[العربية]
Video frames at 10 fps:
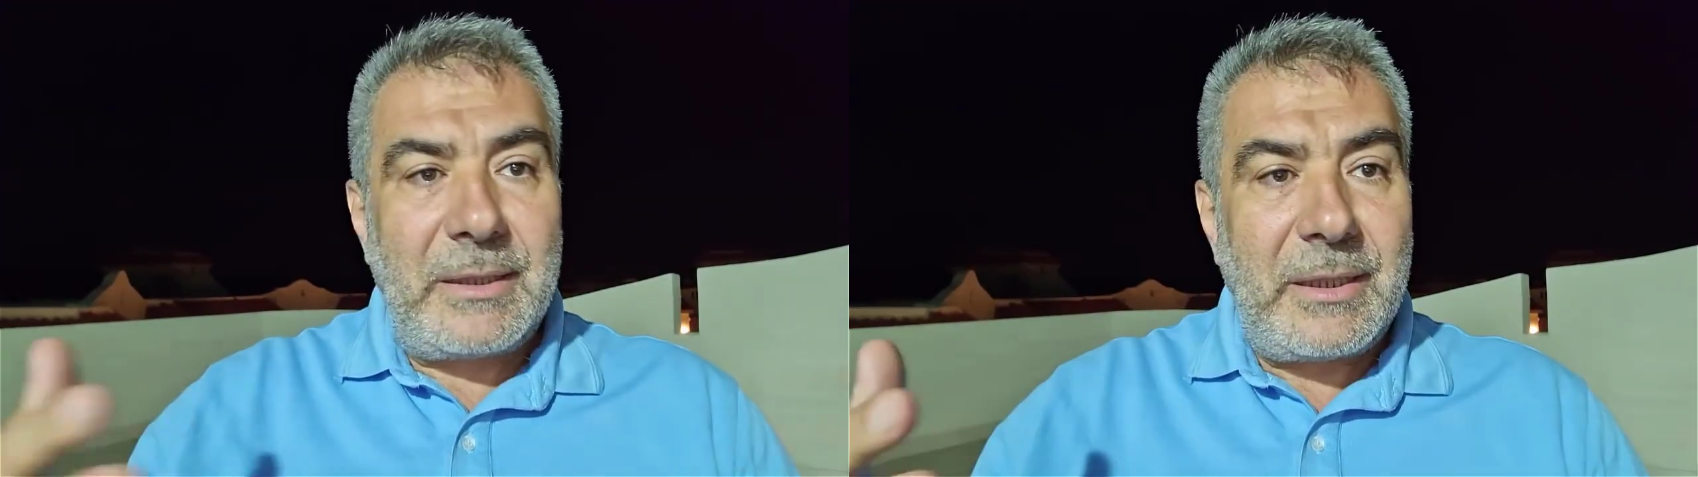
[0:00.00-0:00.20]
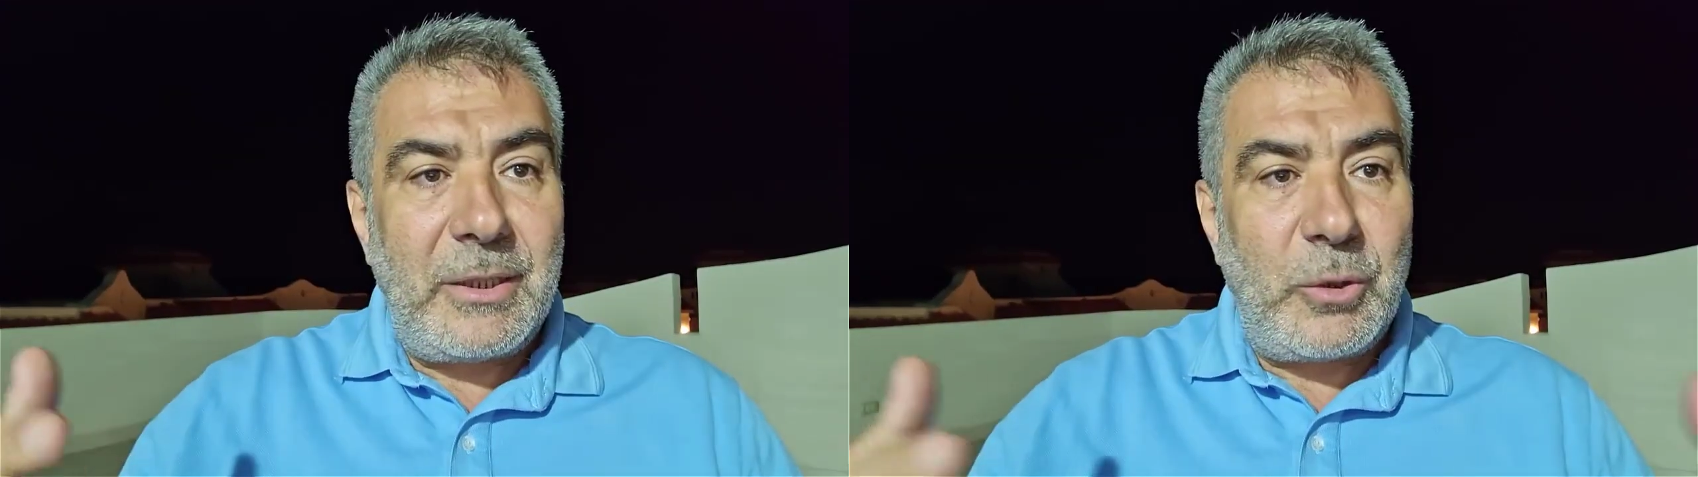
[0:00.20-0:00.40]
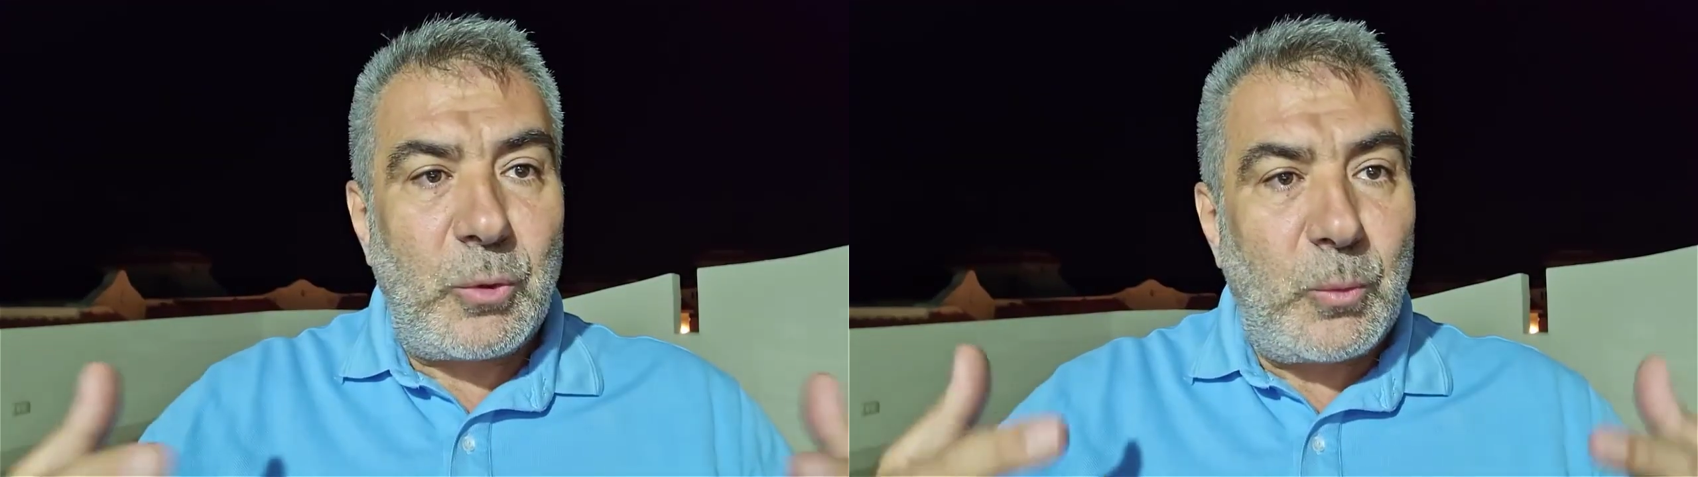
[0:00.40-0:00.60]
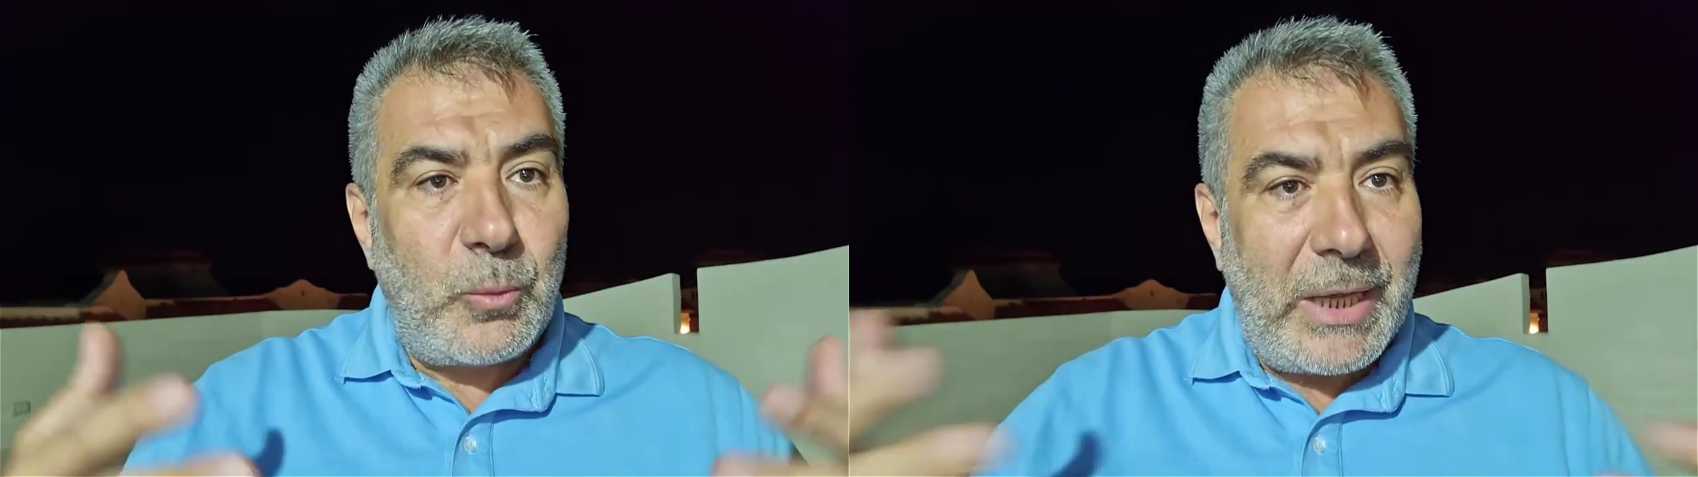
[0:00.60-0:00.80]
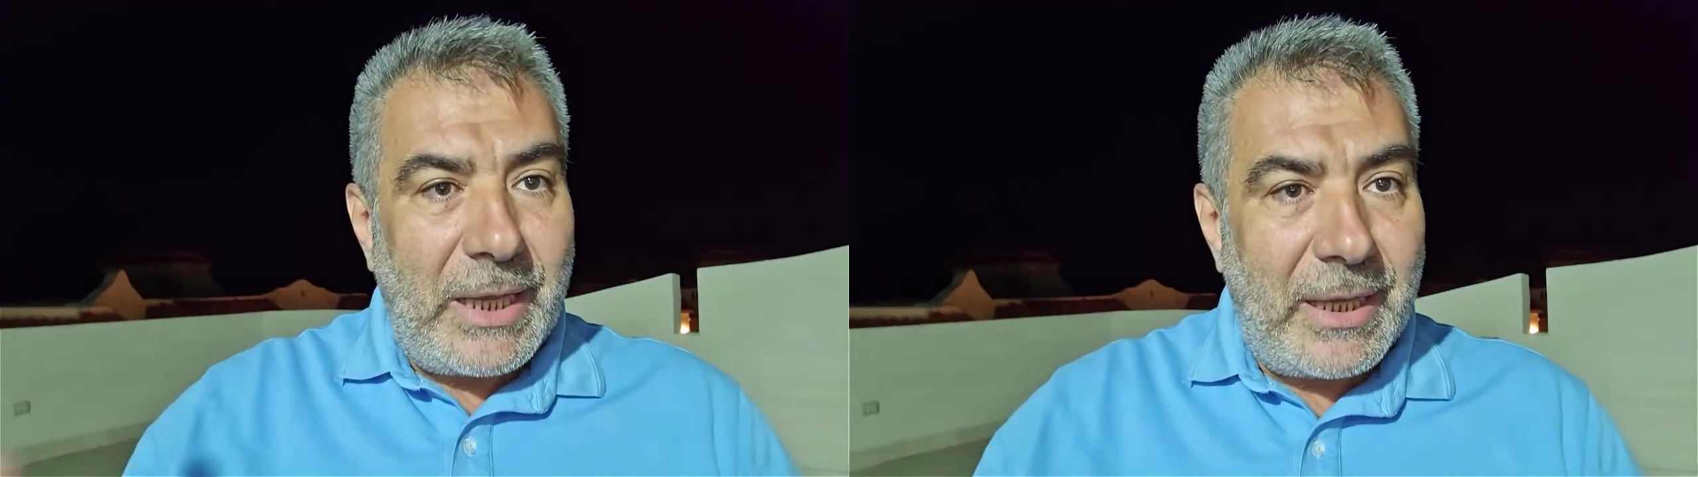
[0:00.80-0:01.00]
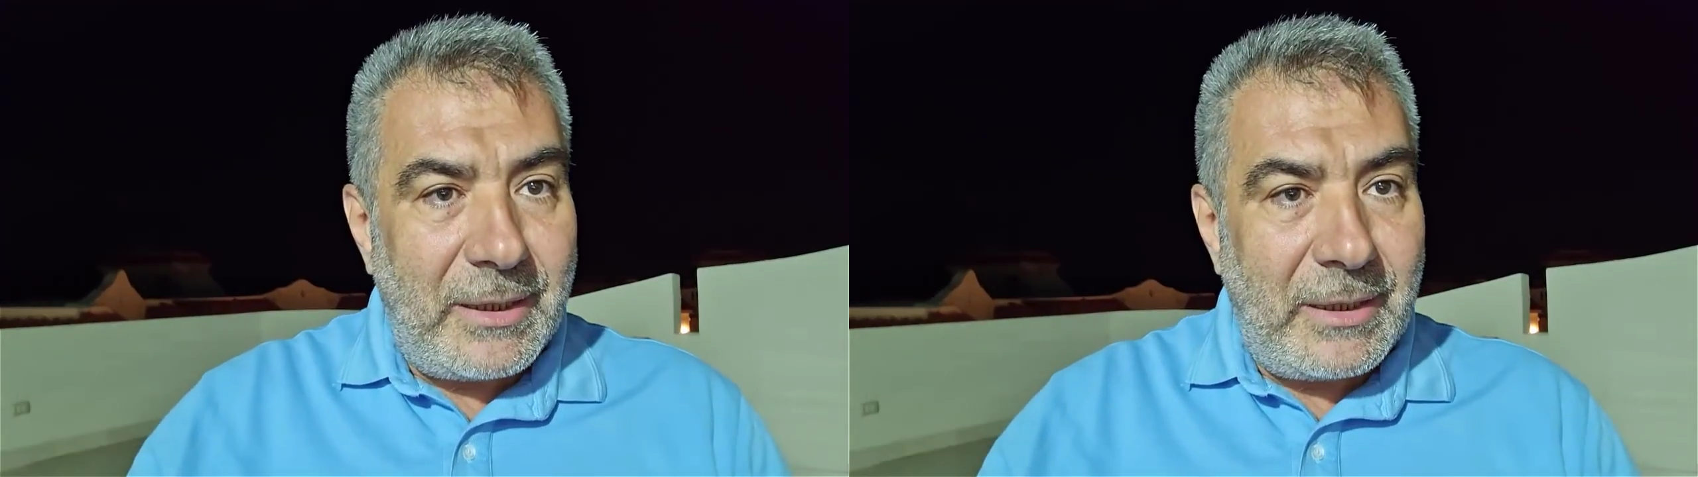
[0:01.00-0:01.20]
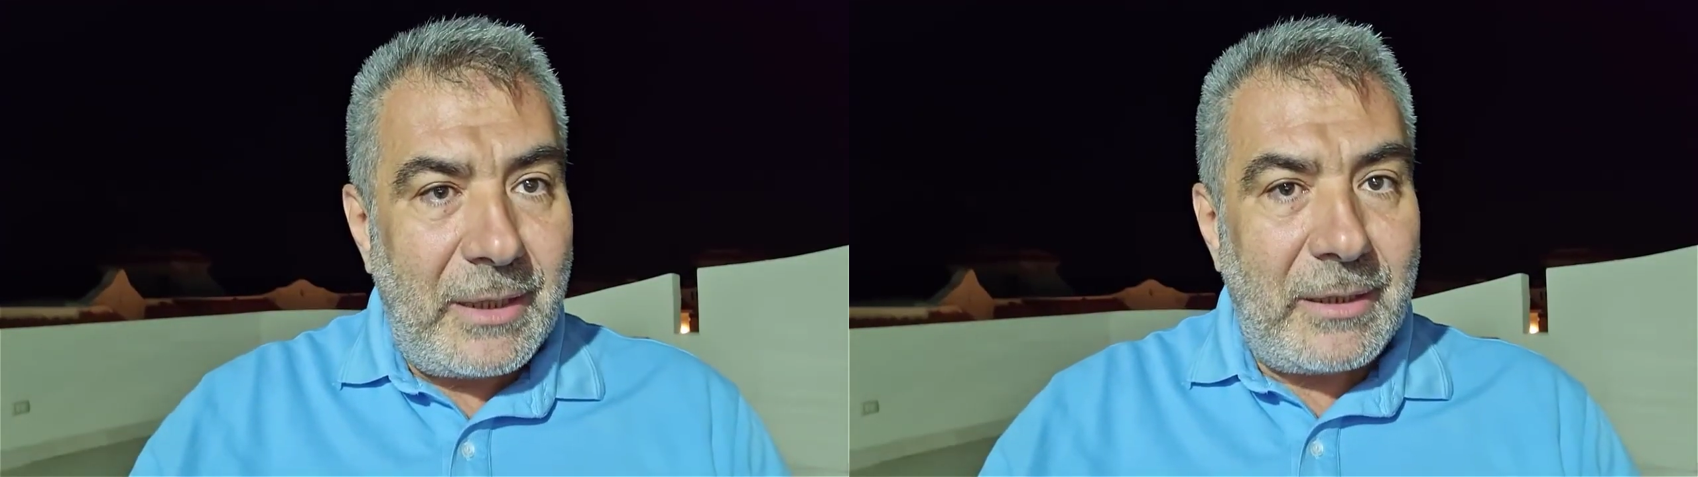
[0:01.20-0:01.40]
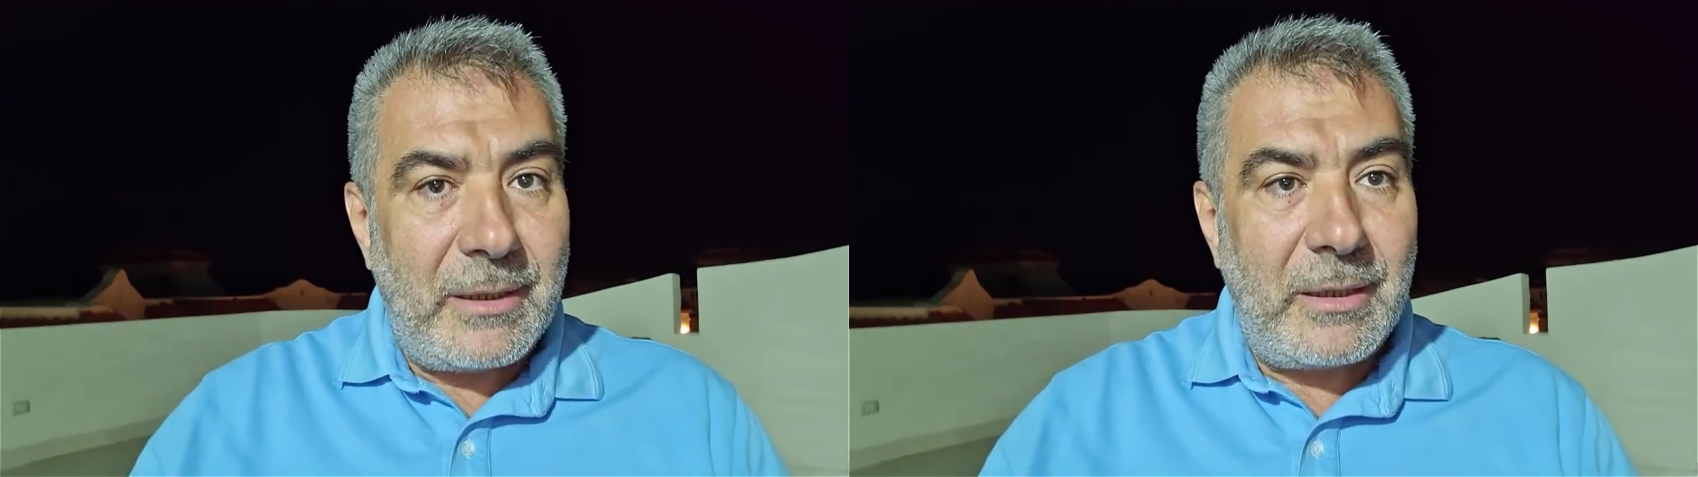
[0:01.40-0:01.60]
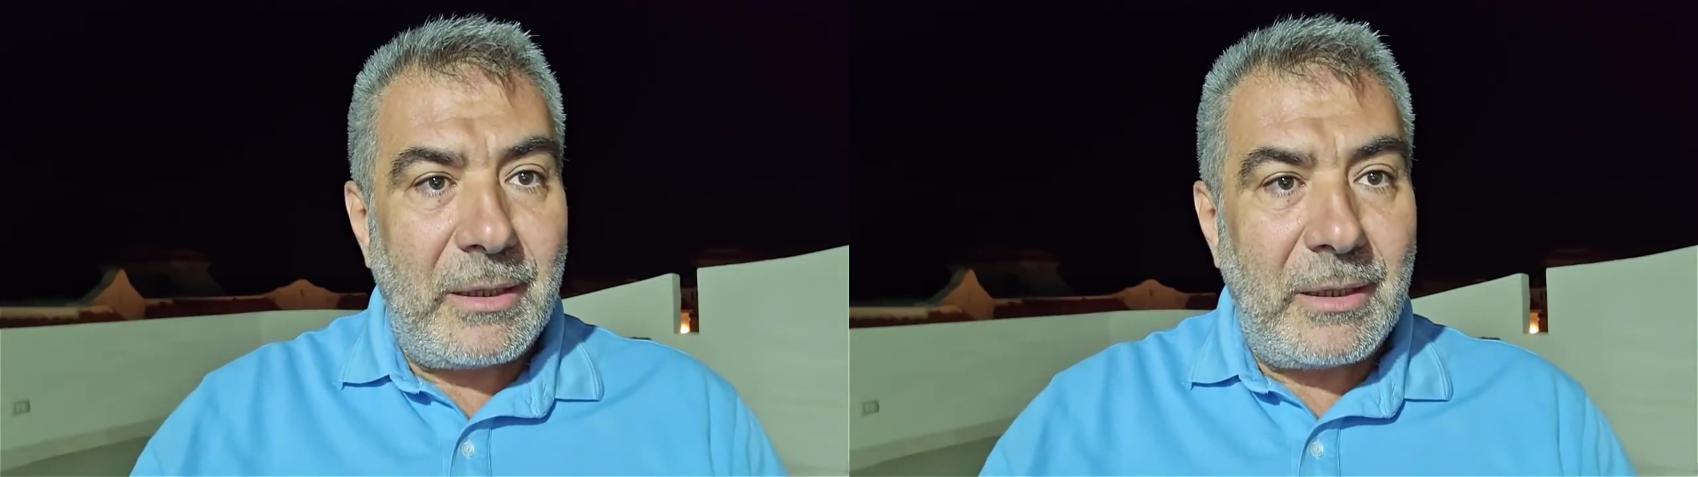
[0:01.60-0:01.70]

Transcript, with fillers: لديه قوة هائلة